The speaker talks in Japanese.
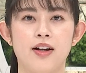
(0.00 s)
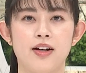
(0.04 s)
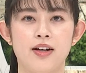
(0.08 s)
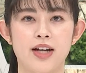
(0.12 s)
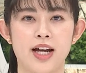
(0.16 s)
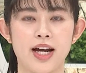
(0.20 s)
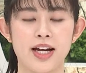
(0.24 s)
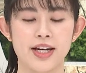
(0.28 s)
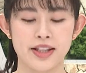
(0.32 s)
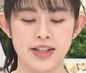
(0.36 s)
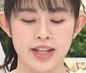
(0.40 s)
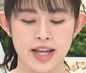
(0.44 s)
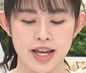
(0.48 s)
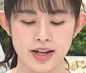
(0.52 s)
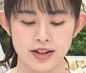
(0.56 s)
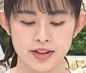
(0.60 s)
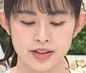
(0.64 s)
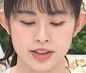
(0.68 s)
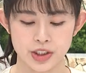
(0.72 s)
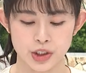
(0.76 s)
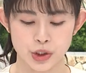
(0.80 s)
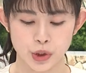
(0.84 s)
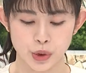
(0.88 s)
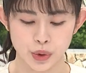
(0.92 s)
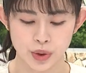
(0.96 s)
来年
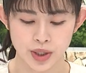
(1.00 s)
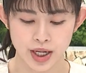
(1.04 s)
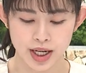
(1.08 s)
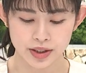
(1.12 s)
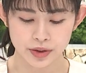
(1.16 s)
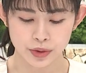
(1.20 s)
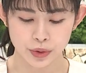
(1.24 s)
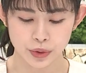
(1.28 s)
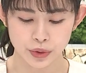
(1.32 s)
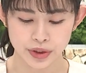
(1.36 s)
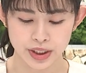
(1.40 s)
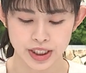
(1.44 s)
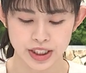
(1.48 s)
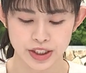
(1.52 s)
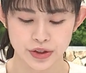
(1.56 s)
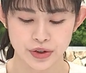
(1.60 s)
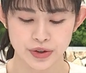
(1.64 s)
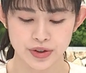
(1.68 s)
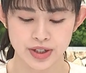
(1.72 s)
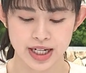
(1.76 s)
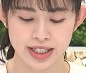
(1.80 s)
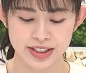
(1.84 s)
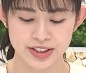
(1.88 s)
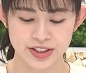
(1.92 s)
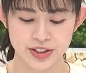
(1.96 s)
小学校に入
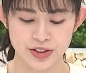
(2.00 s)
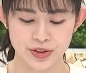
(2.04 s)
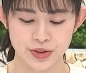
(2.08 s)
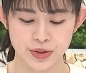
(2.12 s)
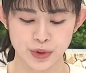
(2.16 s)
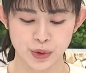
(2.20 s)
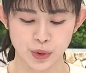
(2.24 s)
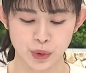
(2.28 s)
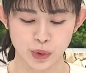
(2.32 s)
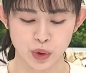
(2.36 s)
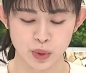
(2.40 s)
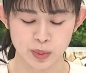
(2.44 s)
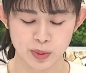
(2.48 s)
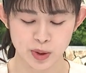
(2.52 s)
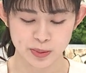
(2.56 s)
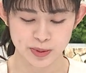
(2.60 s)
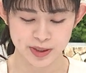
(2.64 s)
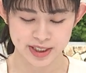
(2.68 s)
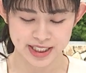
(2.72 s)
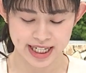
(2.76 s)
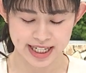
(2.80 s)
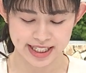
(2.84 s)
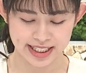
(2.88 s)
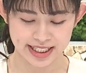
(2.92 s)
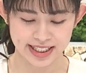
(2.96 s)
学する子ども向
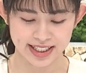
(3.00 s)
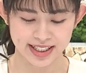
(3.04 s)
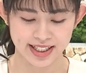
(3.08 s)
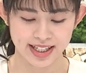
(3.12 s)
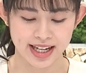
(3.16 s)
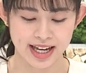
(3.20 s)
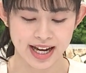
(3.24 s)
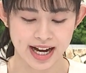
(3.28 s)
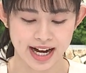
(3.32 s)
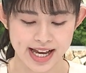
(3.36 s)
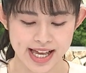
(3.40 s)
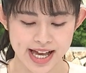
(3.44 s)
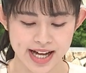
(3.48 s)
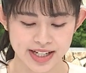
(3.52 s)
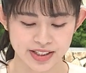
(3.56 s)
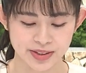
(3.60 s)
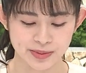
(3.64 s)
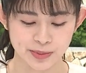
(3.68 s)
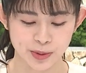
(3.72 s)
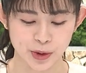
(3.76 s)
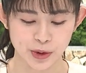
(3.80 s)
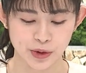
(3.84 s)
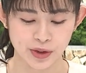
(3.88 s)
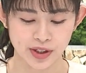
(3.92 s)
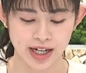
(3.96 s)
けに早く
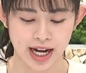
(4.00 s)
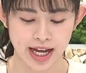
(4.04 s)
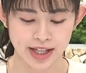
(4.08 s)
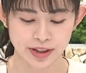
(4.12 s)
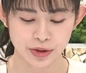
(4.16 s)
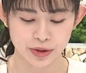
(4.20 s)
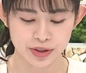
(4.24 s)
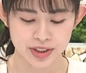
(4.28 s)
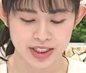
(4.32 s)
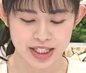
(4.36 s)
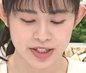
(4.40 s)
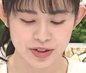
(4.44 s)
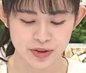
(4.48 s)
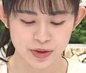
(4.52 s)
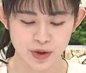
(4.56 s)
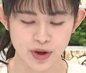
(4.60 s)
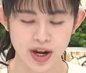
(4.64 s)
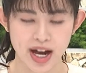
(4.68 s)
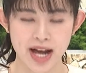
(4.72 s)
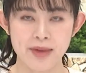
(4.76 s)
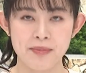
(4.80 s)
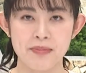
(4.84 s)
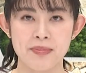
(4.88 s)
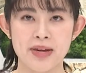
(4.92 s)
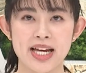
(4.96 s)
もランドセルの
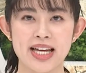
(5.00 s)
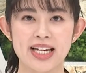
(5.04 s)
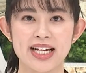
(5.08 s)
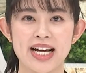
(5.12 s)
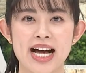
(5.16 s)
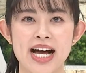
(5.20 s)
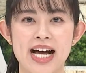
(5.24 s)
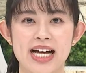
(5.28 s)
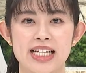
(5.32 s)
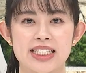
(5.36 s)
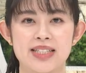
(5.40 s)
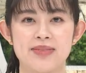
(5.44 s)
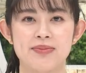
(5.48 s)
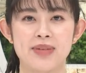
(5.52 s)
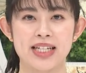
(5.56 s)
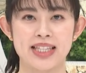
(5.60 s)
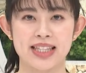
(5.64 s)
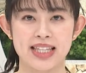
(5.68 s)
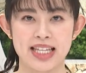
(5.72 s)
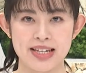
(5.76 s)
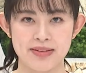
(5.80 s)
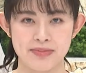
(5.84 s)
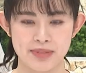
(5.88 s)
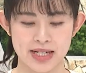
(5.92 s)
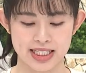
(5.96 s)
販売が始まっ
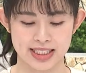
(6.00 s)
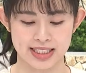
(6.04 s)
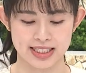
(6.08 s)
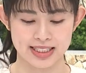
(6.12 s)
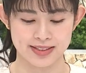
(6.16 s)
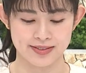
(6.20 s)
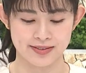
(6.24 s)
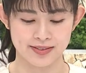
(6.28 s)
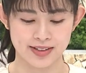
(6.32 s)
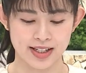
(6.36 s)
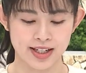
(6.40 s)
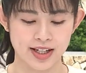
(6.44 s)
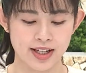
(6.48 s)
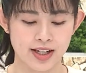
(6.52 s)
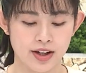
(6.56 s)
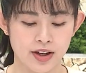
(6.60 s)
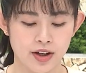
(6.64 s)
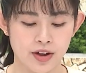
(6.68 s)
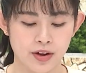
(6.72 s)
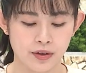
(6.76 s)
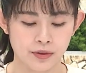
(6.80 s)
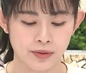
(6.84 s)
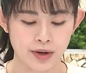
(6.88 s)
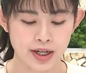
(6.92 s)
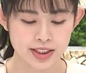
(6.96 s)
ています
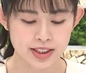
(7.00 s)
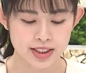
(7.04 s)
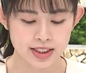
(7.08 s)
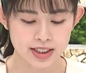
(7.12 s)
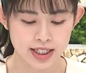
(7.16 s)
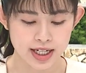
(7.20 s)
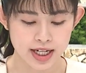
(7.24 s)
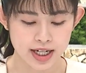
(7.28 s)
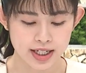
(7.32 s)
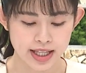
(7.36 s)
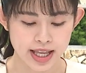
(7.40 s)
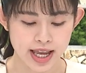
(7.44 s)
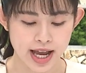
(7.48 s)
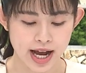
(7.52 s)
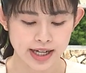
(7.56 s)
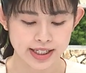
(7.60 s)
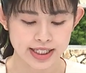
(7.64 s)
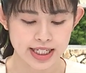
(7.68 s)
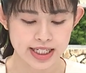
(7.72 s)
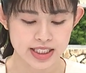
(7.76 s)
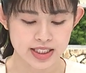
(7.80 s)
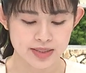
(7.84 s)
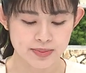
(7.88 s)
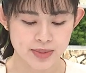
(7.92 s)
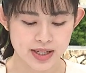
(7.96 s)
ファスナーで開
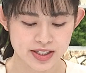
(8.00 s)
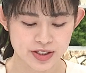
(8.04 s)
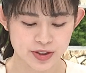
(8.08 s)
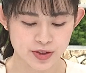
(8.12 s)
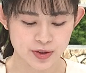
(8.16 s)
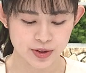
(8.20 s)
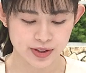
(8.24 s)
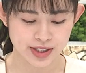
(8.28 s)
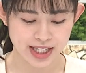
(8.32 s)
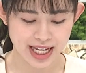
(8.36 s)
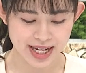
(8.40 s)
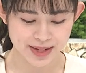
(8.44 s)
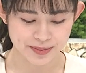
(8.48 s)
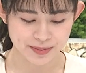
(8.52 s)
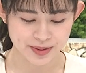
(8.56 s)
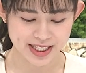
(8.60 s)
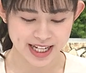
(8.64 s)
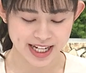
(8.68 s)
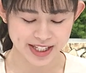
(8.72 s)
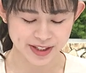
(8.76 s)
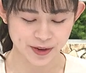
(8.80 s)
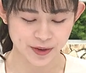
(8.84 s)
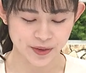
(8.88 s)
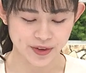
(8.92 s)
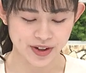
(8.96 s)
け閉めするタイプ
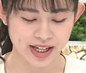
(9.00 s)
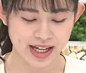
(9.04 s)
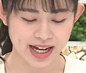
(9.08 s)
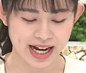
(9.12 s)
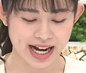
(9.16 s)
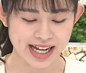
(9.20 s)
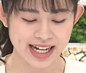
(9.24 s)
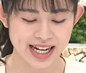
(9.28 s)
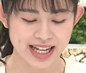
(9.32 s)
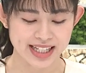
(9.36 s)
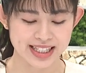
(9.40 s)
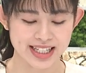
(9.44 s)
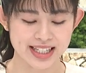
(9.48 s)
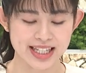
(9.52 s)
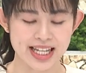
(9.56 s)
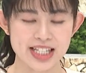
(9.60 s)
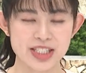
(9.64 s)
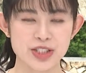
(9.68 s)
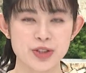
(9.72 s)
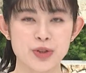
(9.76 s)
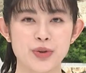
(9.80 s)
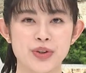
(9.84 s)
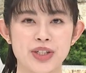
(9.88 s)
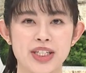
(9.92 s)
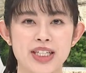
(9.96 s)
など新たな
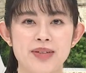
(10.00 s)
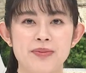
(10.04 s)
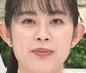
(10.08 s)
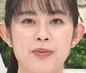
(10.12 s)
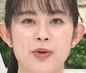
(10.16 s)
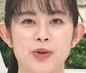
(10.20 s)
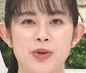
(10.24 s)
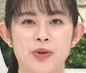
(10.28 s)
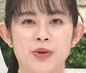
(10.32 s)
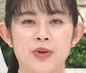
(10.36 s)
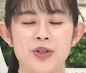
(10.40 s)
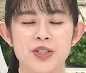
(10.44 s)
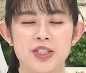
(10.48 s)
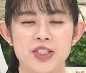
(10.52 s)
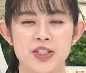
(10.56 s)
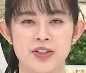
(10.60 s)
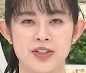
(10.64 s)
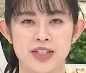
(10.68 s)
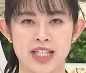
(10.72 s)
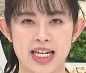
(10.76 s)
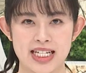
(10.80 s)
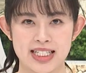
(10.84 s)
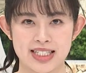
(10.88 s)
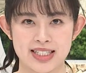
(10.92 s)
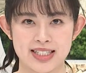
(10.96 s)
商品も登場
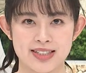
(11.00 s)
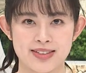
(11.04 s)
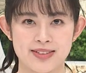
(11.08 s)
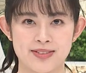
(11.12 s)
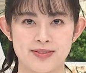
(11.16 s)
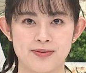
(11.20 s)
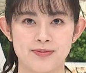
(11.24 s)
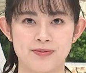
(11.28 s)
です